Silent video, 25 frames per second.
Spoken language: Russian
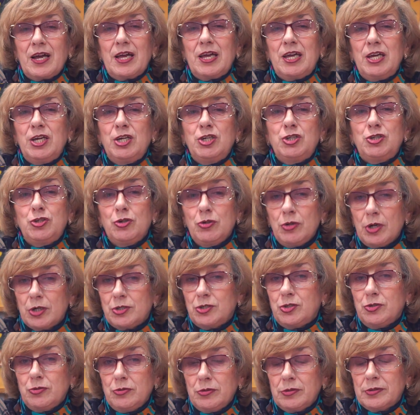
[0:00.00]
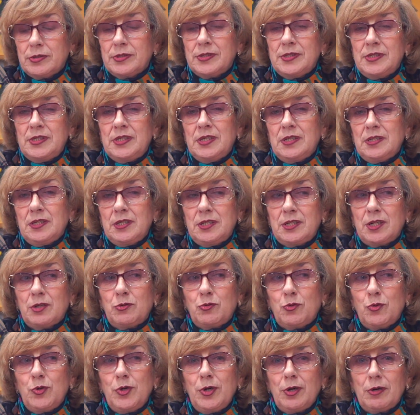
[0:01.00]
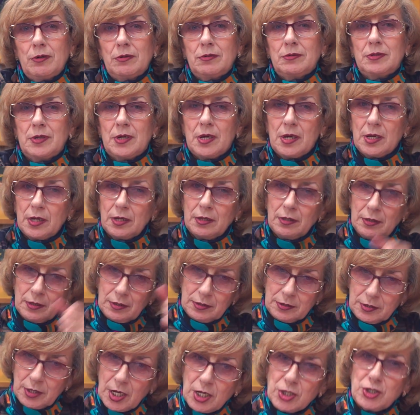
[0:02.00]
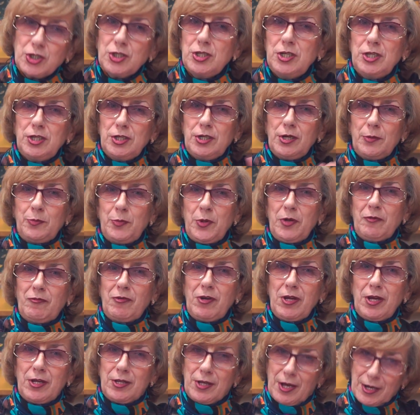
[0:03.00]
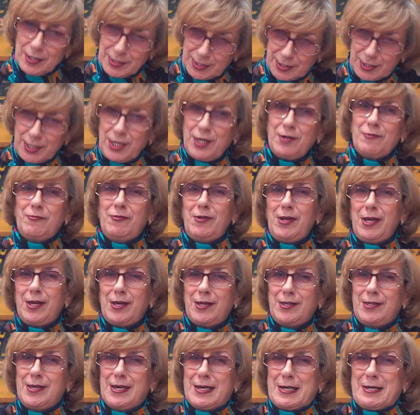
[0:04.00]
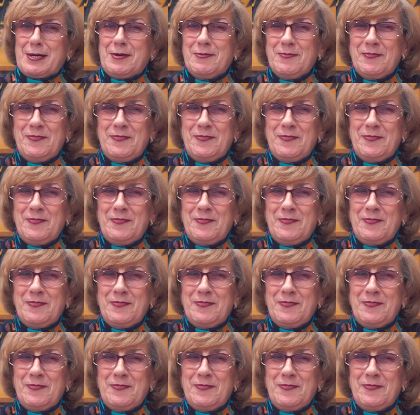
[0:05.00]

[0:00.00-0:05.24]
И еще хочу сделать такое, даже не объявление, а заявление.